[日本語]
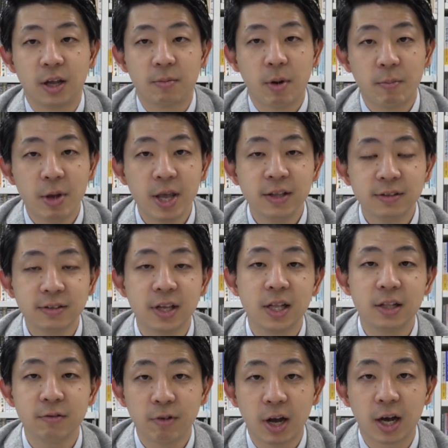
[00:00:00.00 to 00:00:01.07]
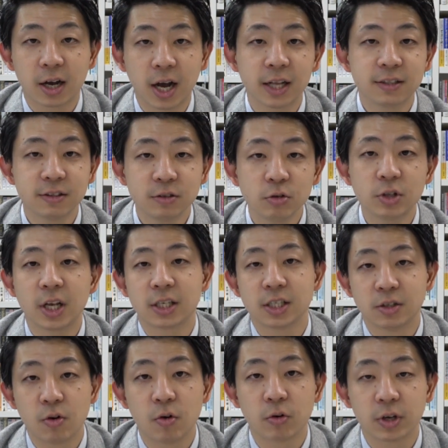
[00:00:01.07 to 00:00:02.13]
うか、まあ、麺線はかつおだ
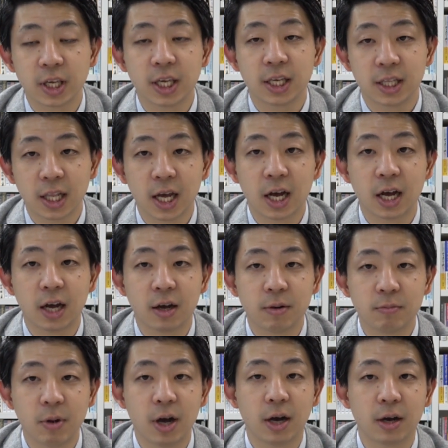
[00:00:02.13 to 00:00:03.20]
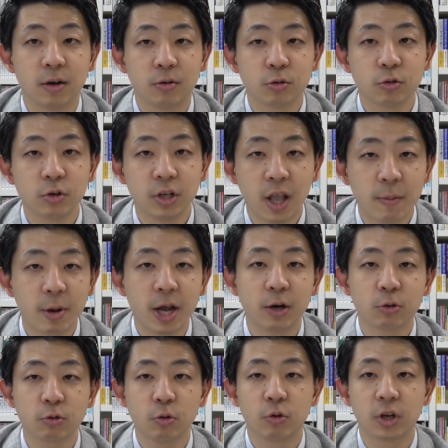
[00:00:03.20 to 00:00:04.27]
しの効いたまあ本当に名前
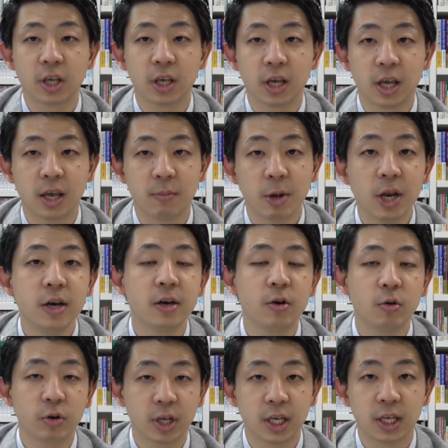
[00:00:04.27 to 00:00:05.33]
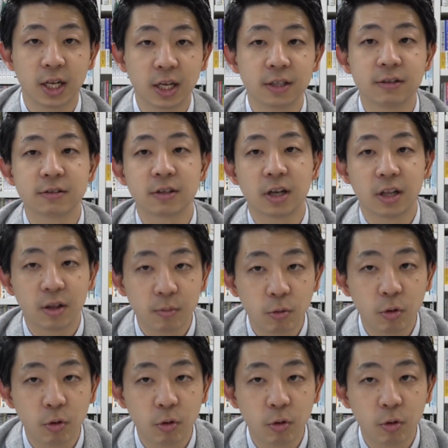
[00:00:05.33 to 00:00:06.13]
の通り、えー、麺料理なんですけれど